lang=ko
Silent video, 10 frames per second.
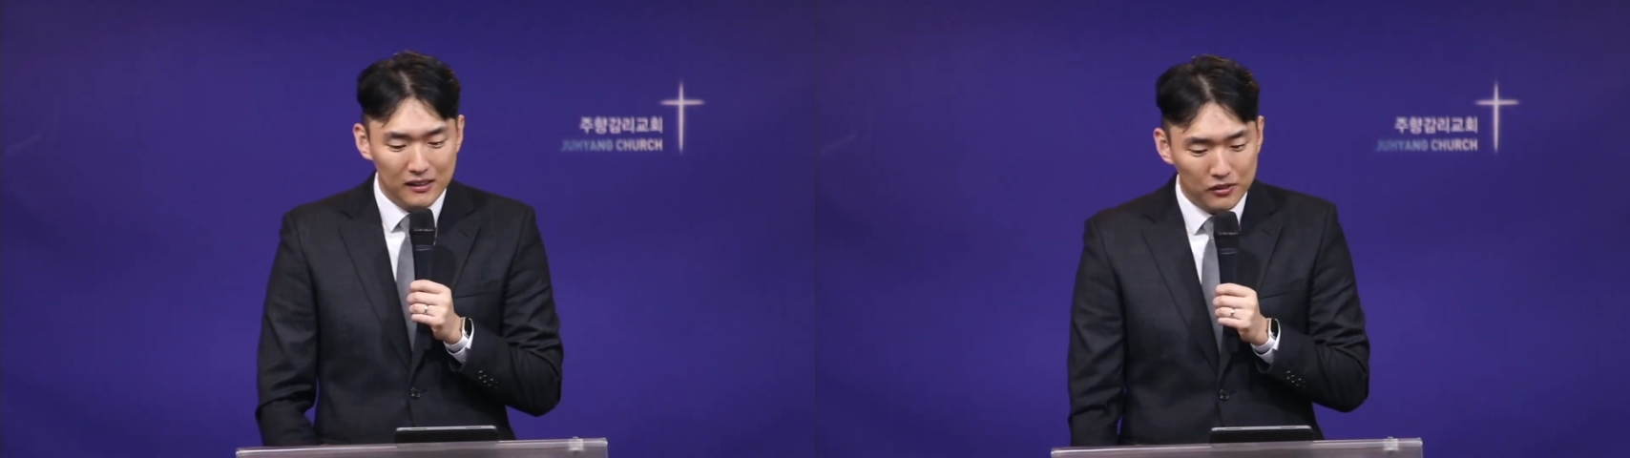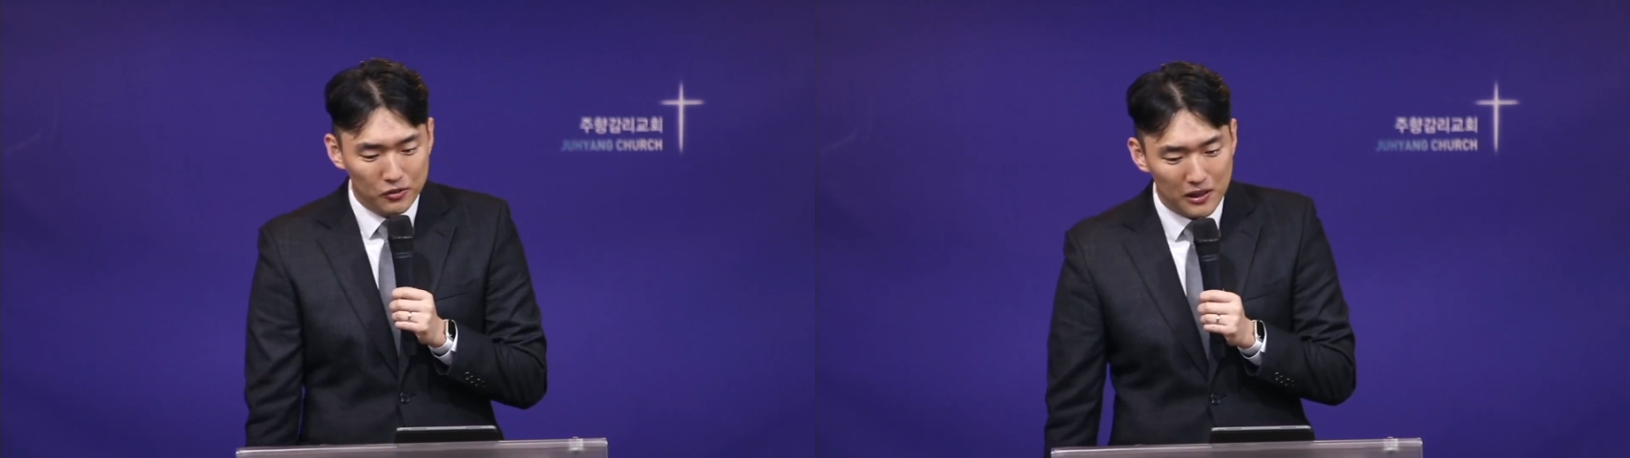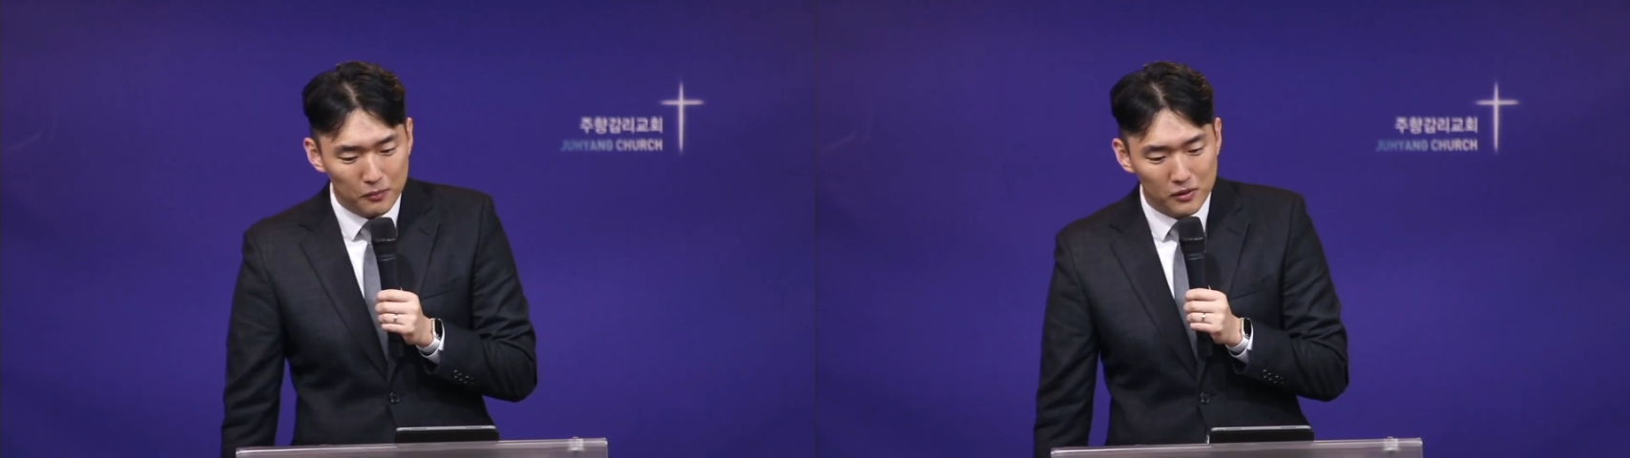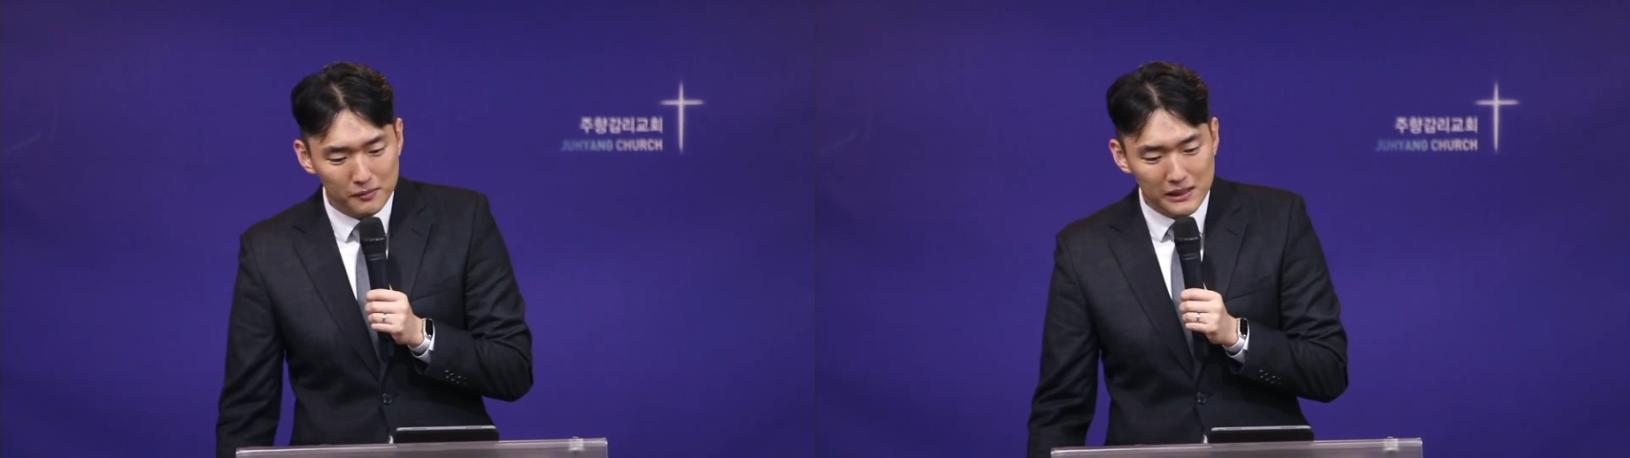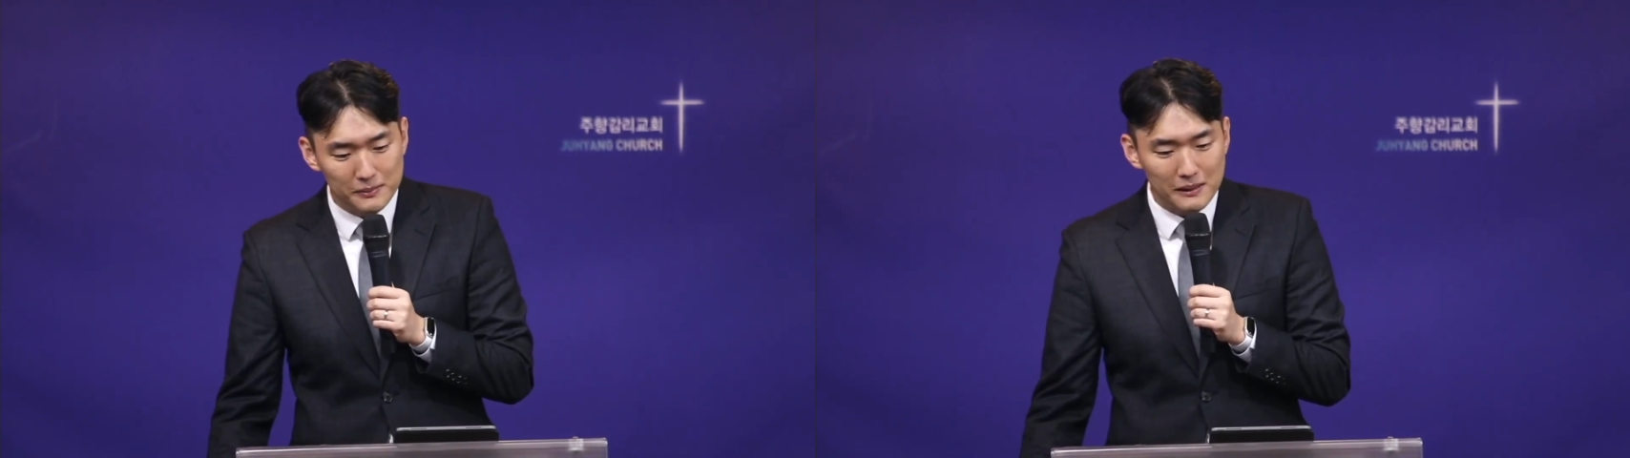누가복음
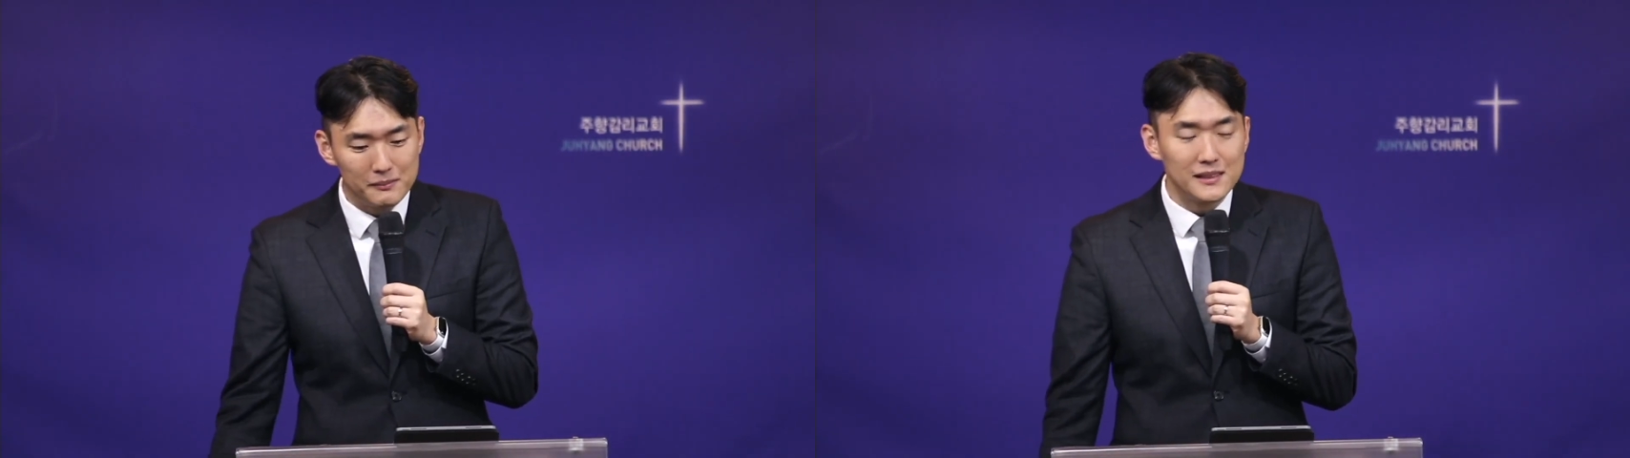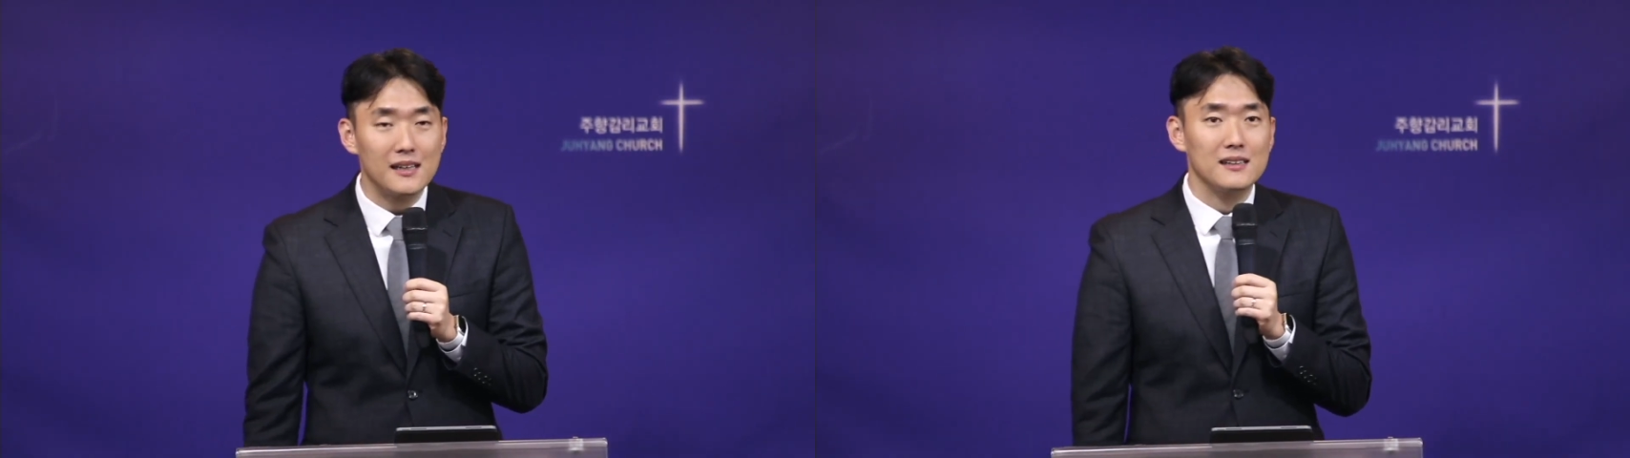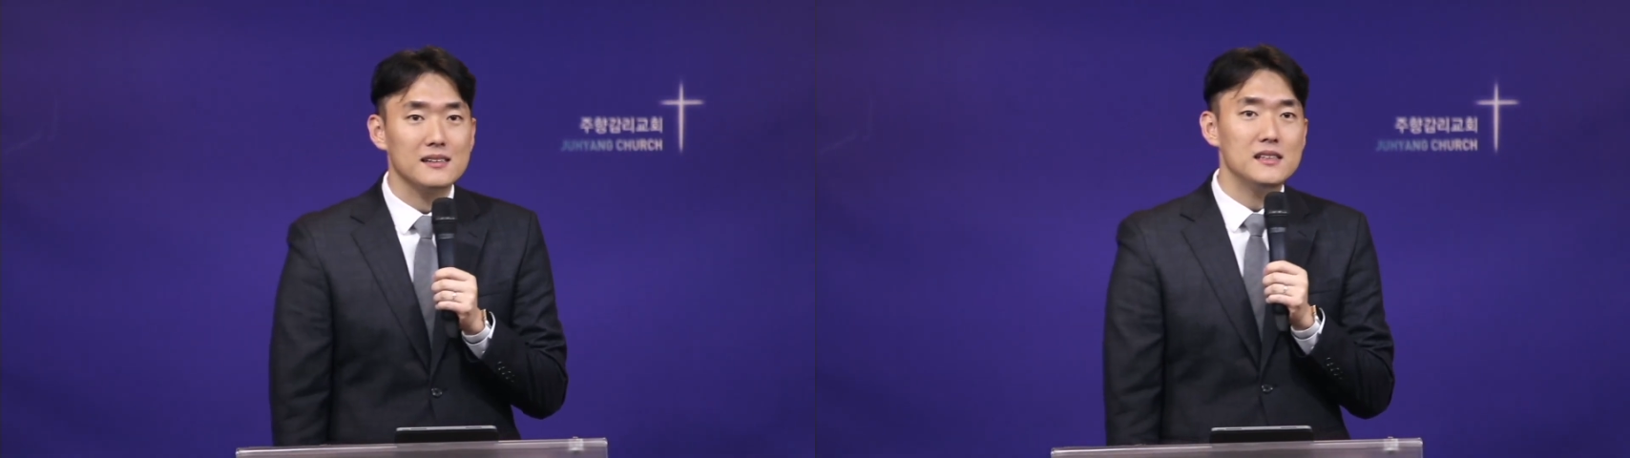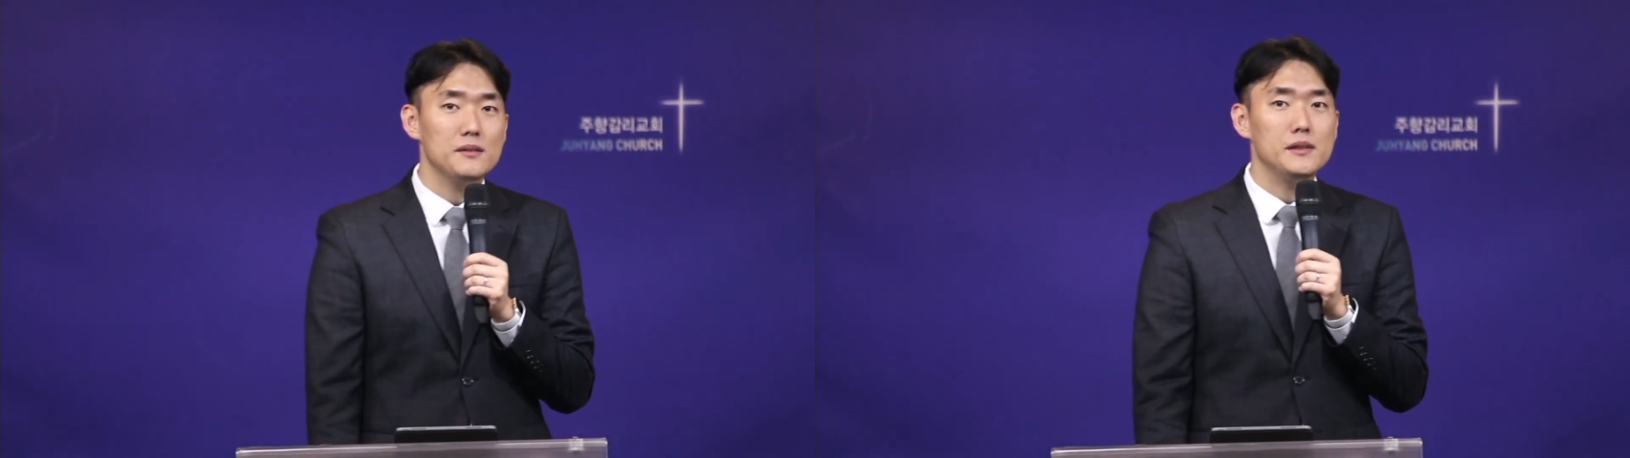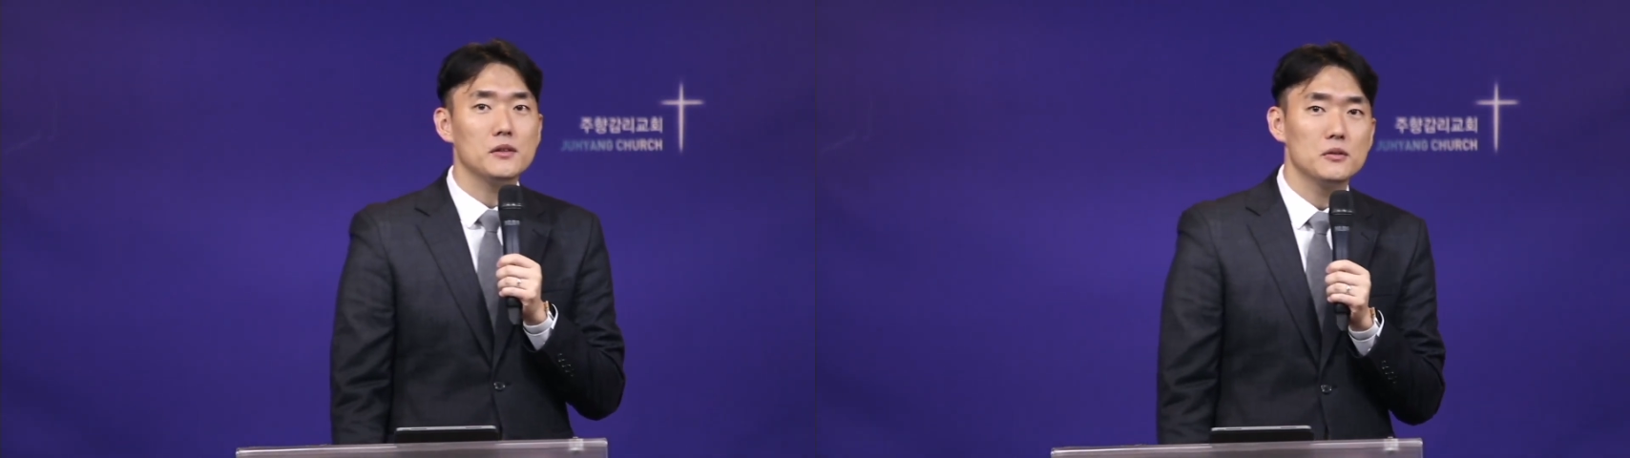23장
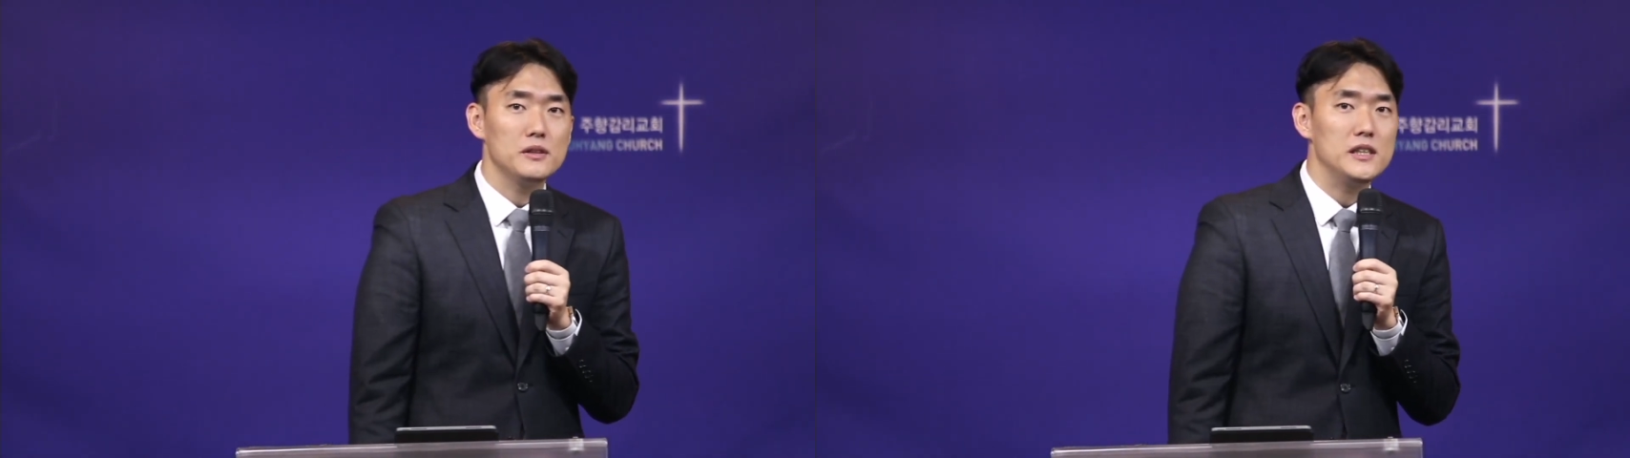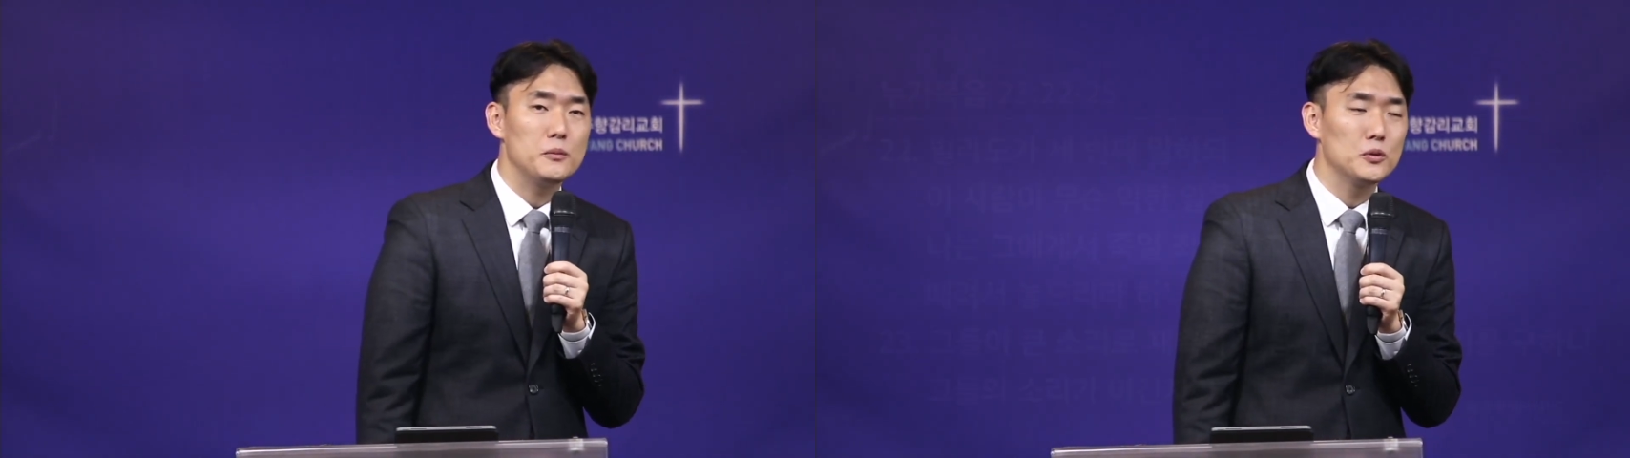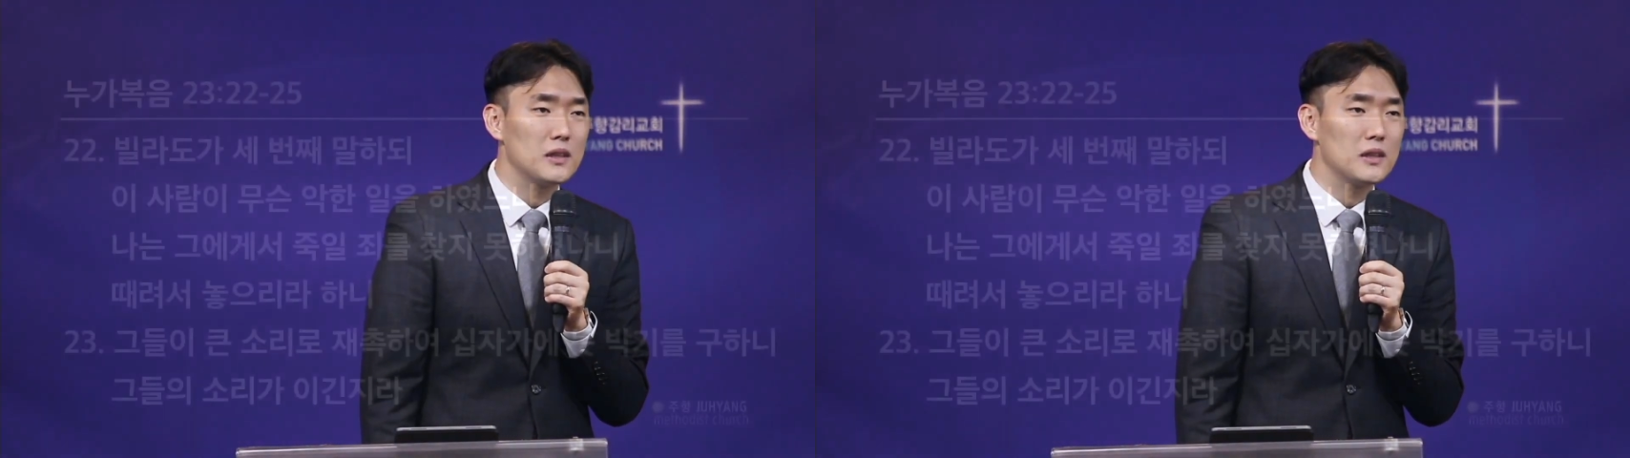22절로 25절의